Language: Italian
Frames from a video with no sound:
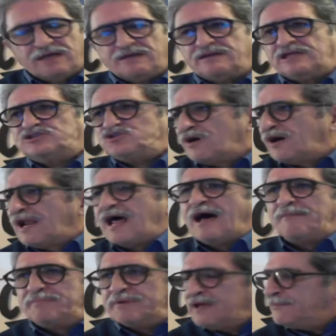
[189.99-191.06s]
a Reggio
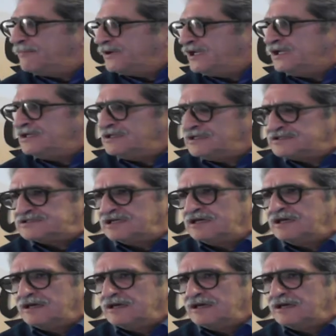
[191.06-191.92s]
Calabria, a Brindisi, certo,